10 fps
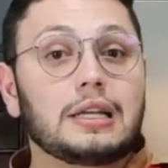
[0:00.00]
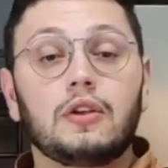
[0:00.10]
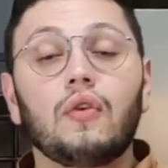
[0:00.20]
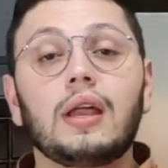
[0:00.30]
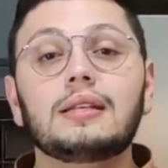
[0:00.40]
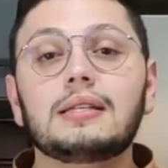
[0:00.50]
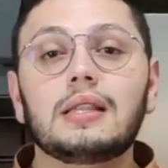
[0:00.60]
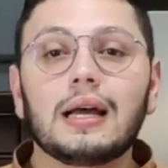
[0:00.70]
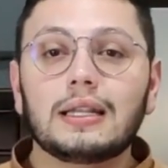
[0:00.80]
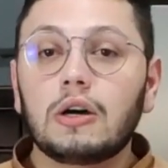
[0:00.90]
a diferença
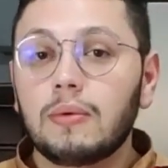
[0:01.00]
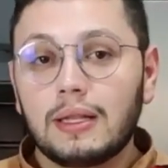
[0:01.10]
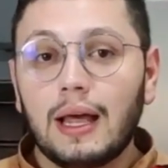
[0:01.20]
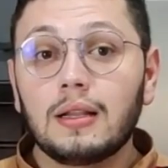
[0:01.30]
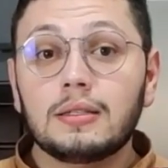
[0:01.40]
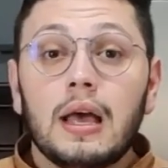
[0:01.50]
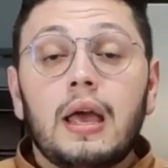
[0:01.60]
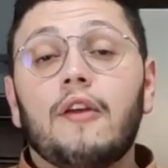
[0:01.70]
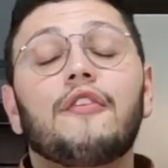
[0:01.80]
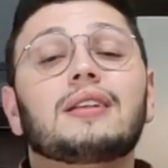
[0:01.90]
entre cada uma delas
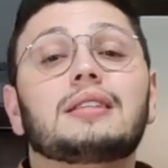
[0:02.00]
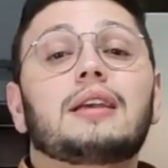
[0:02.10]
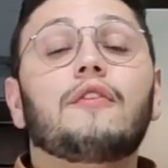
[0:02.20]
e, fazer,